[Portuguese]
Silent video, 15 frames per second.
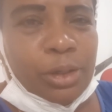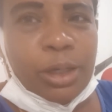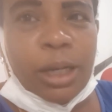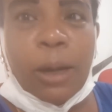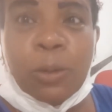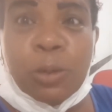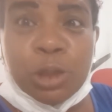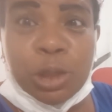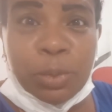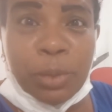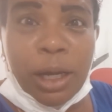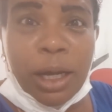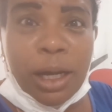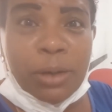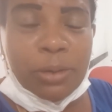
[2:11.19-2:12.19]
na
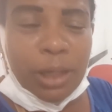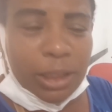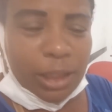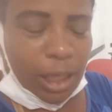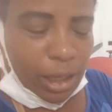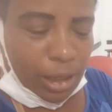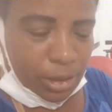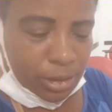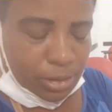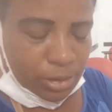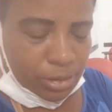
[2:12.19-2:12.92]
última aula, tá?